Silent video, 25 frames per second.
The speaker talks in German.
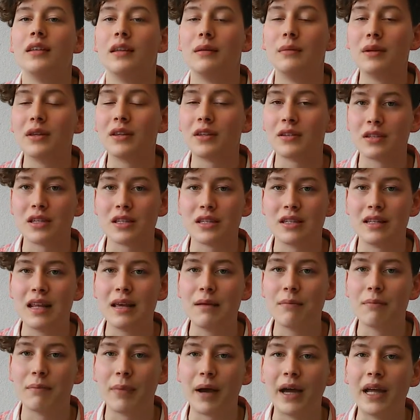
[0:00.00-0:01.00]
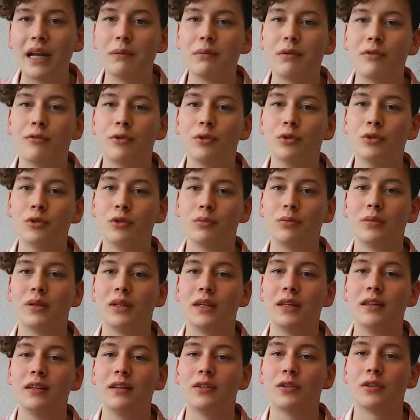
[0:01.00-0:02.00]
nämlich dass das Leben bei der Befruchtung
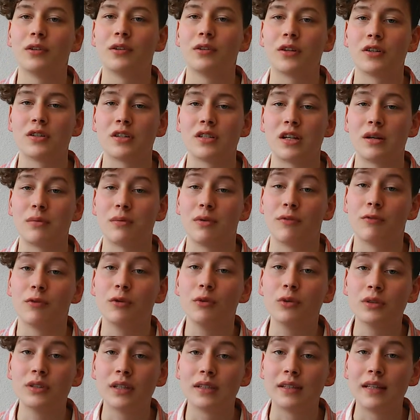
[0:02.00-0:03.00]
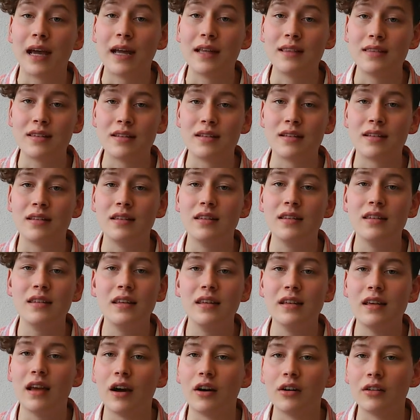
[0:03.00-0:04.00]
beginnt und aus einer befruchteten Eizelle
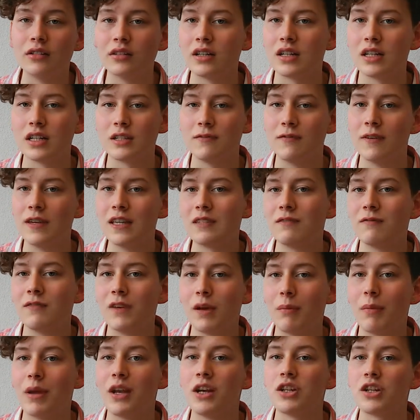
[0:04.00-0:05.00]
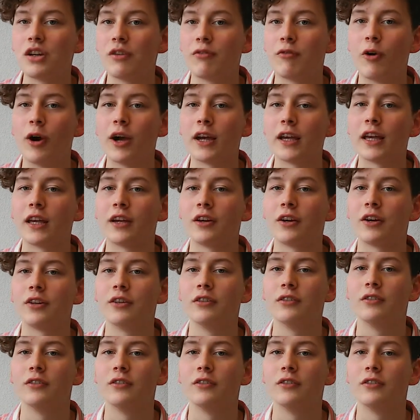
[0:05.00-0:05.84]
nie ein anderes Wesen wie ein Mensch hervorgehen kann.